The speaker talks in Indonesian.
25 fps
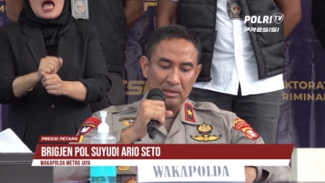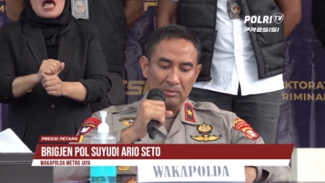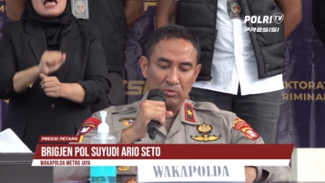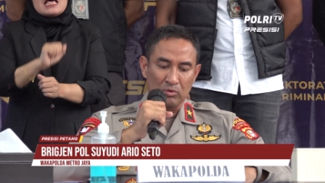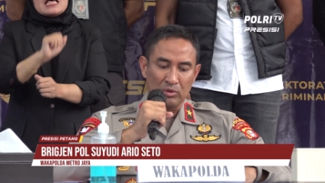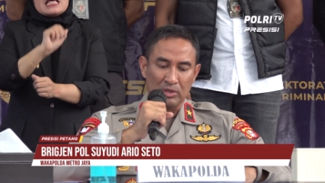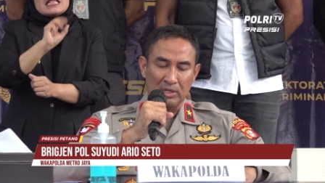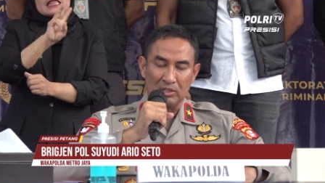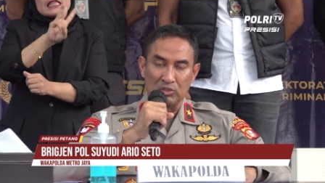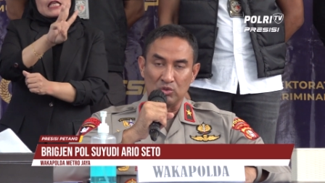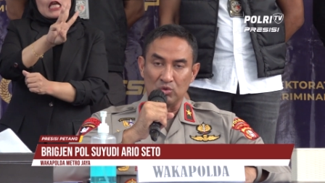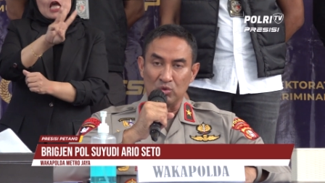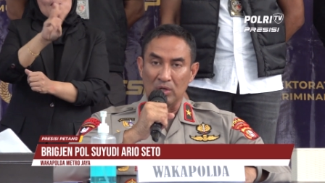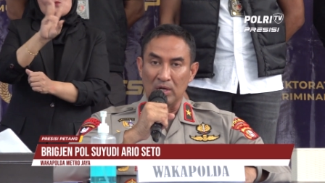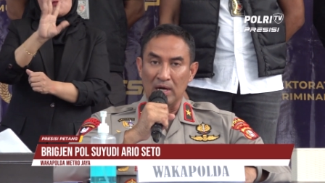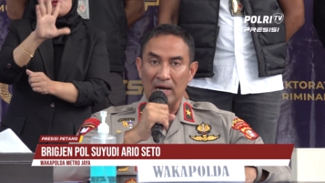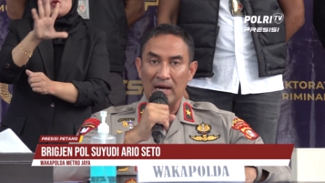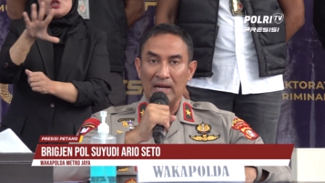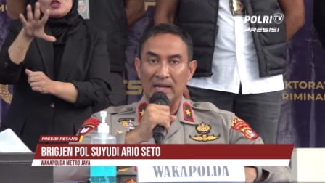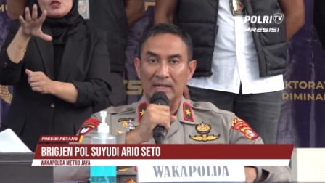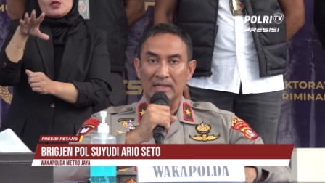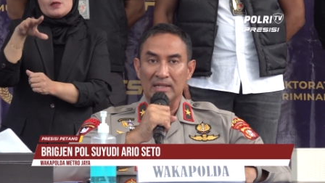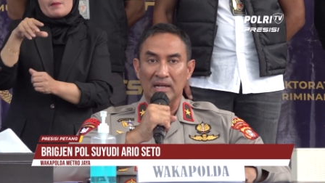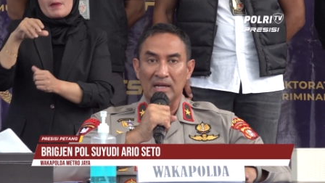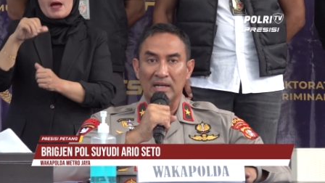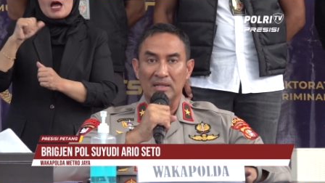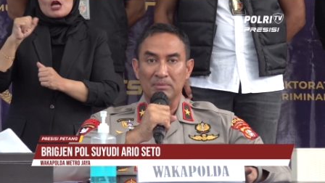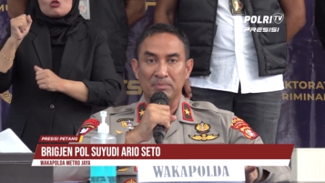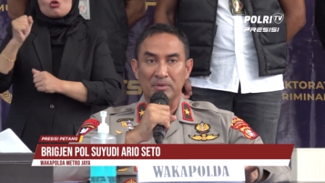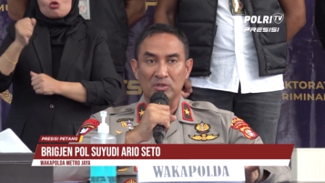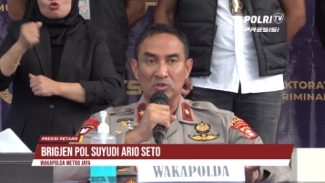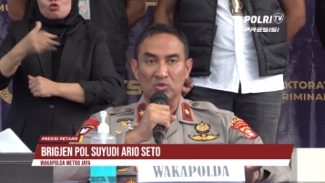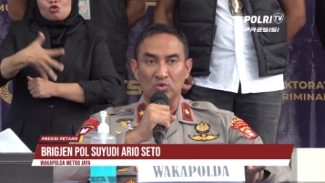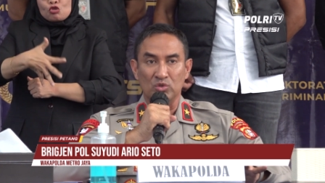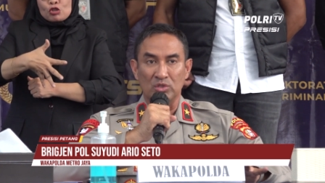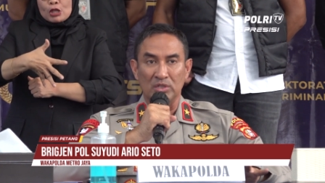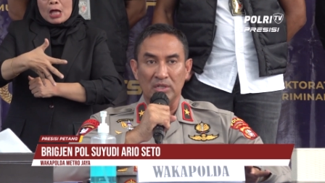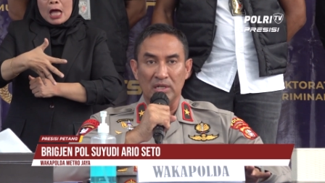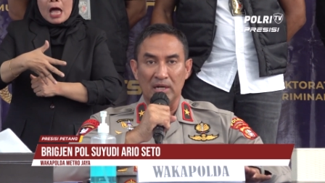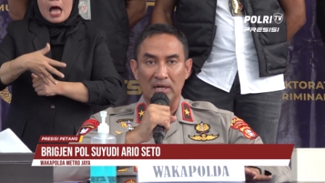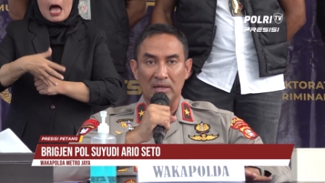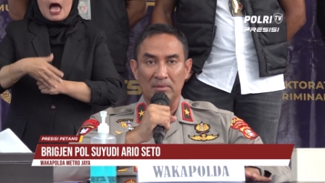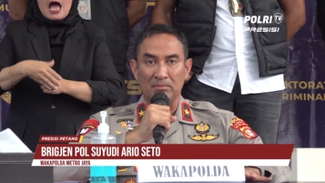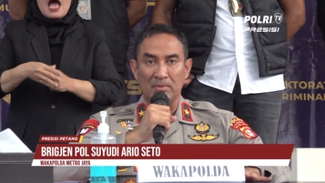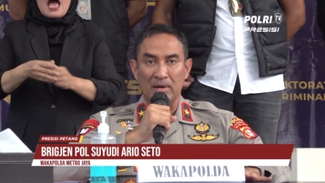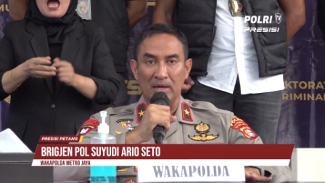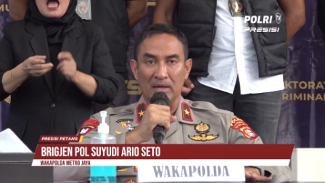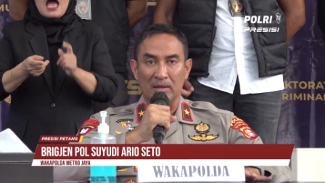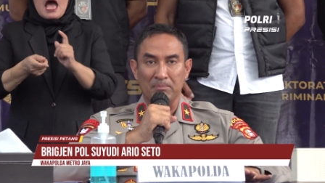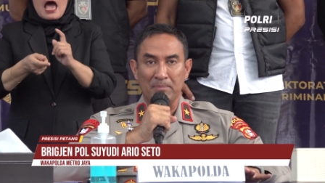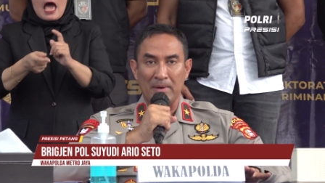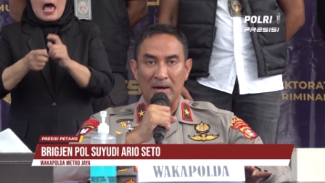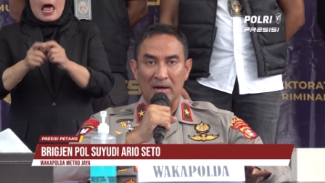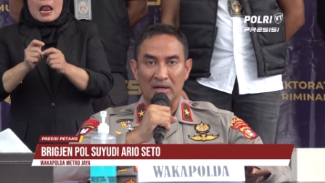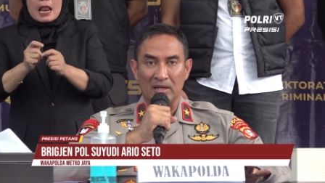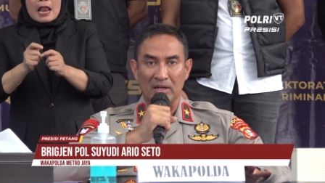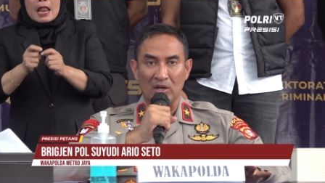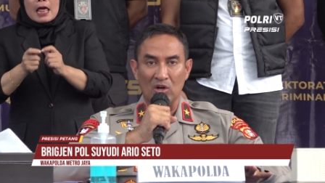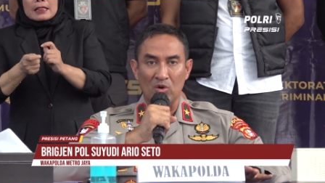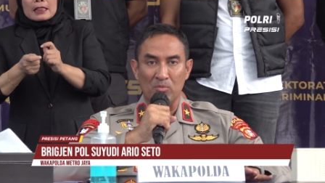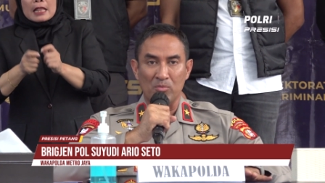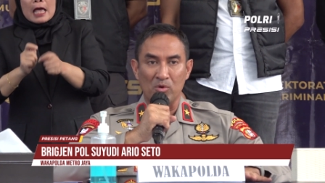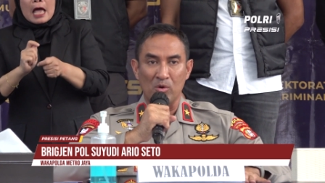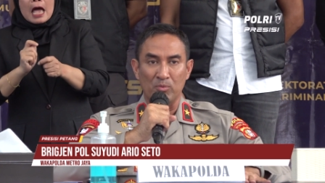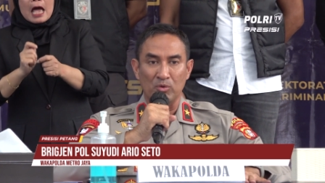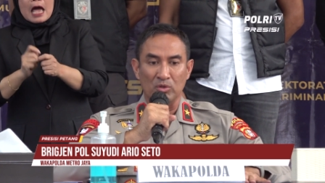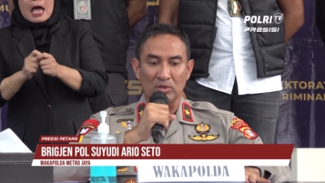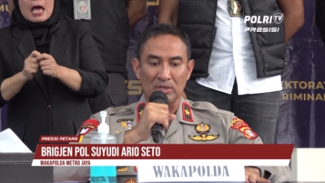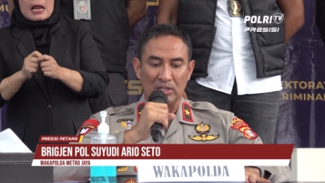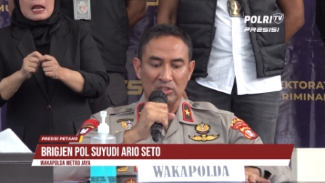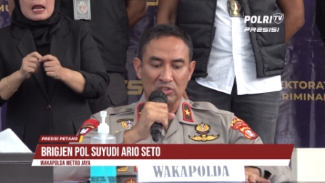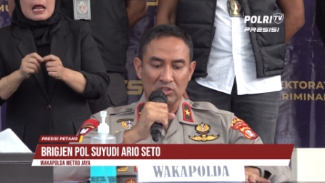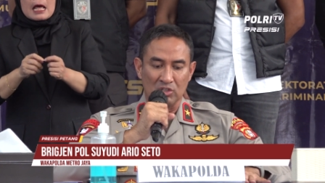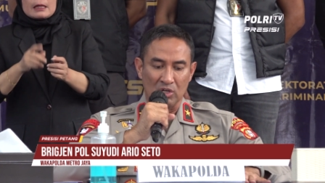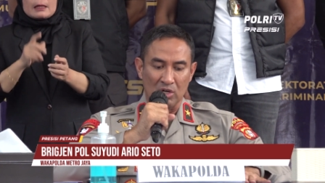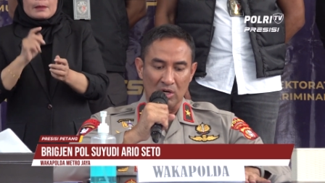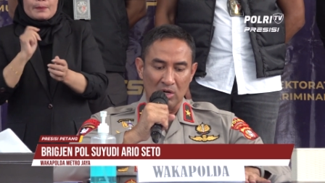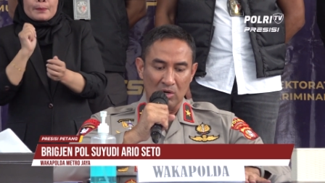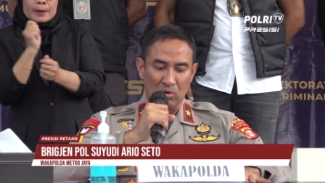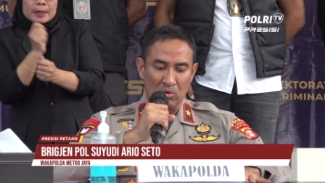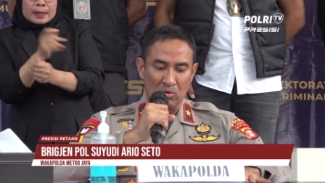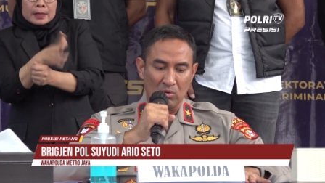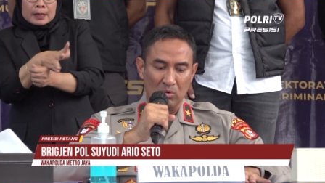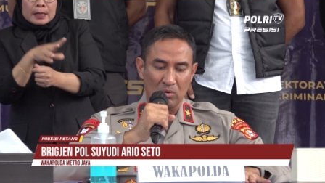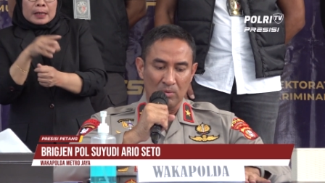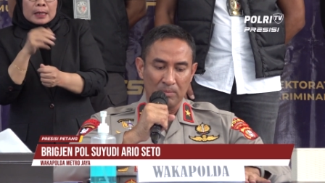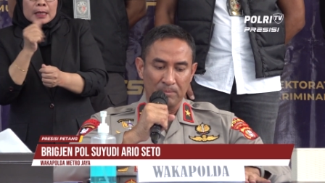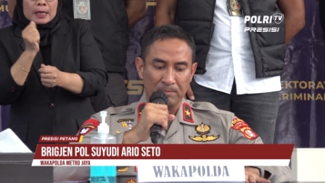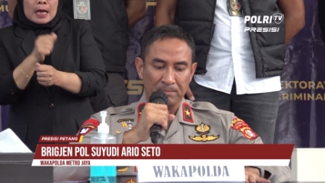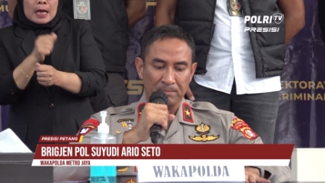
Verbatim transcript: kemudian juga alat-alat perjudian baik pakiau maupun tasyau